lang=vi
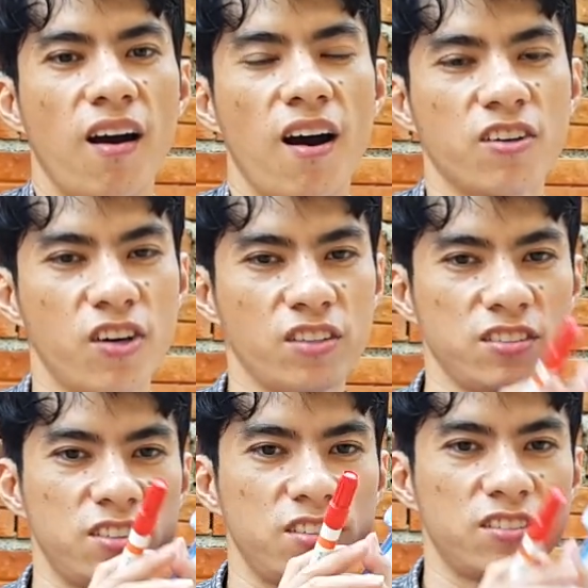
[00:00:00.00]
ông con
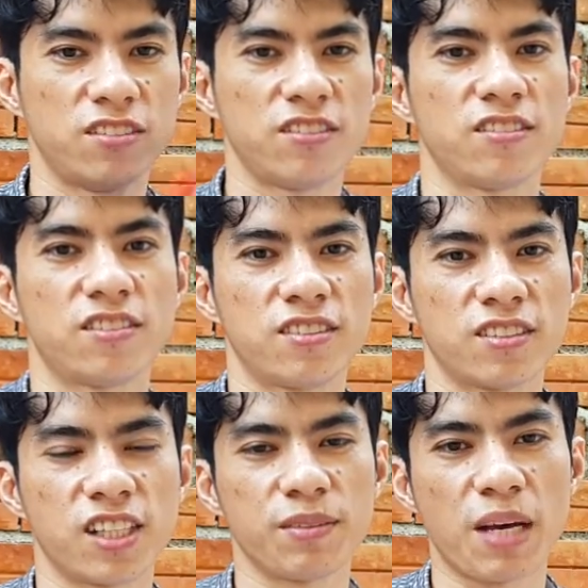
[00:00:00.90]

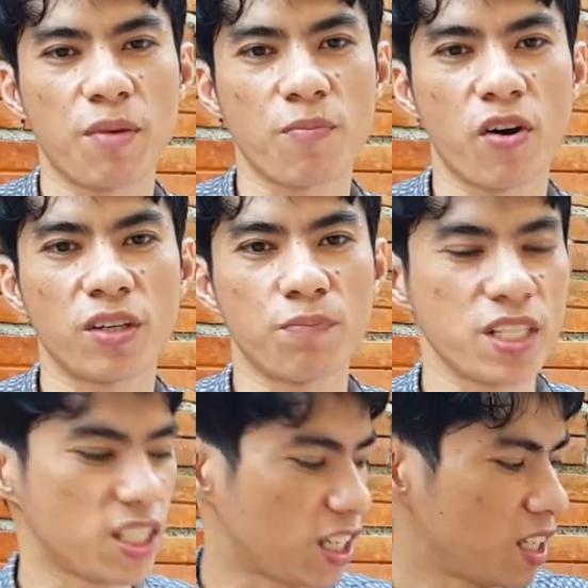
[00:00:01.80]
thì các bạn bóng bóng nằm
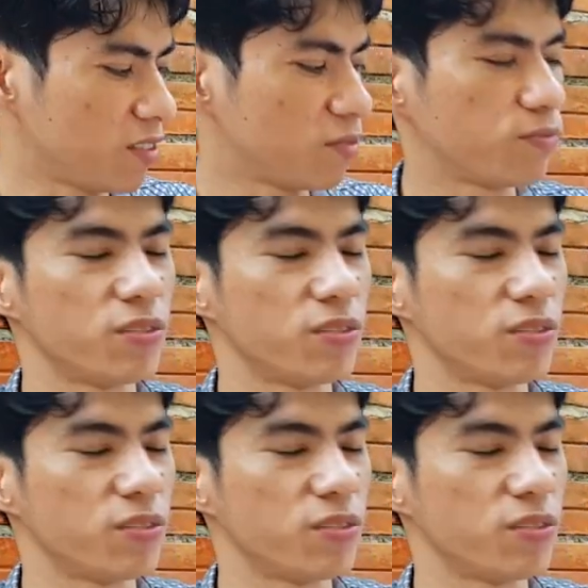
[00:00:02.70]
bên chân nơi